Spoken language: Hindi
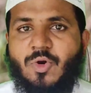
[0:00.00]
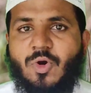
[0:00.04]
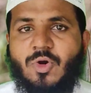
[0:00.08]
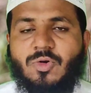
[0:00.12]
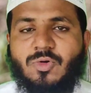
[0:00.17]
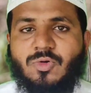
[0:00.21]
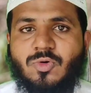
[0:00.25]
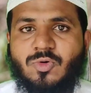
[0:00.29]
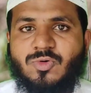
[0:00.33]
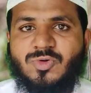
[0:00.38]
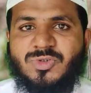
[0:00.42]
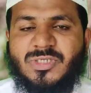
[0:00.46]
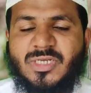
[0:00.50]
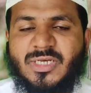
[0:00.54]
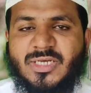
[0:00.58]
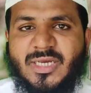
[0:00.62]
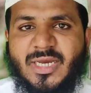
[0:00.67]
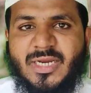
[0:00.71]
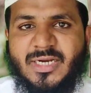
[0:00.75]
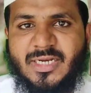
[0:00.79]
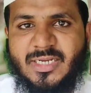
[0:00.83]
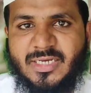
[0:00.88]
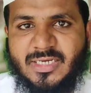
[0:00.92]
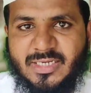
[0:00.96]
कौन कौन से
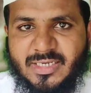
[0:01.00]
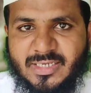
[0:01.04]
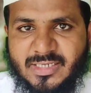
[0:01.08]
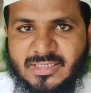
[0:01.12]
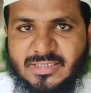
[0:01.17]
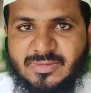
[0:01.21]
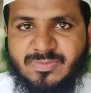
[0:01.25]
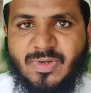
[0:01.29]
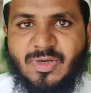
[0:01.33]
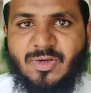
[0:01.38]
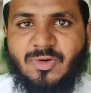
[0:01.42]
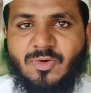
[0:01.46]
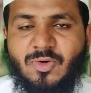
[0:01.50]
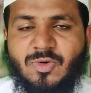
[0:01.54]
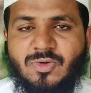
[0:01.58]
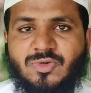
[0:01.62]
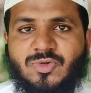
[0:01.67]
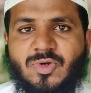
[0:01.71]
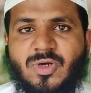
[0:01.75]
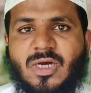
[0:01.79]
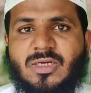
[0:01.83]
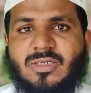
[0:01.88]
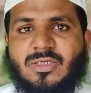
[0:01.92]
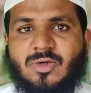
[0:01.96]
कैटेगरीज में लोग
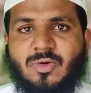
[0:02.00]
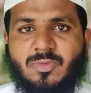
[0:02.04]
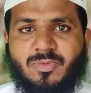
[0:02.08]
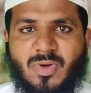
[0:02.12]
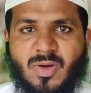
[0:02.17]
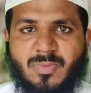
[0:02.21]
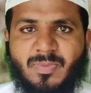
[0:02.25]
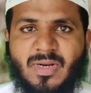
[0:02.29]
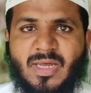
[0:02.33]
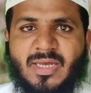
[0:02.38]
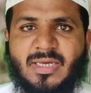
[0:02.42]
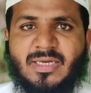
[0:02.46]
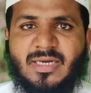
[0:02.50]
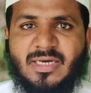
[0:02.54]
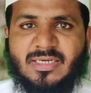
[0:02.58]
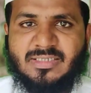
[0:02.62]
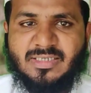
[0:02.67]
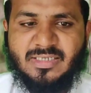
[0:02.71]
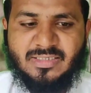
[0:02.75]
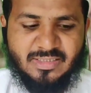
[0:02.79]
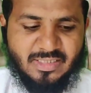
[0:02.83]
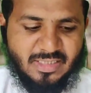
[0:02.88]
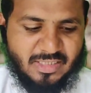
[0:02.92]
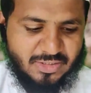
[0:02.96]
जो है अप्लाई कर
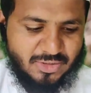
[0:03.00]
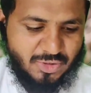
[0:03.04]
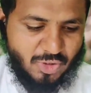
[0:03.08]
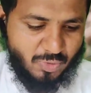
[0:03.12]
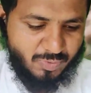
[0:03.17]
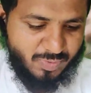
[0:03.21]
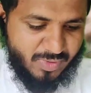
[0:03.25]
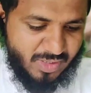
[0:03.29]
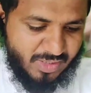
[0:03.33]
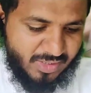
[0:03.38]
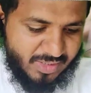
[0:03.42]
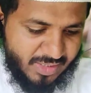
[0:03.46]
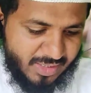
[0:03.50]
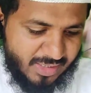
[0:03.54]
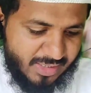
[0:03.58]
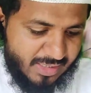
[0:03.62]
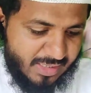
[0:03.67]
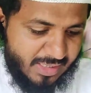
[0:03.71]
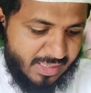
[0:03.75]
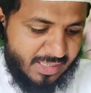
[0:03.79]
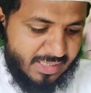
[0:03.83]
सकते हैं जॉब के लिए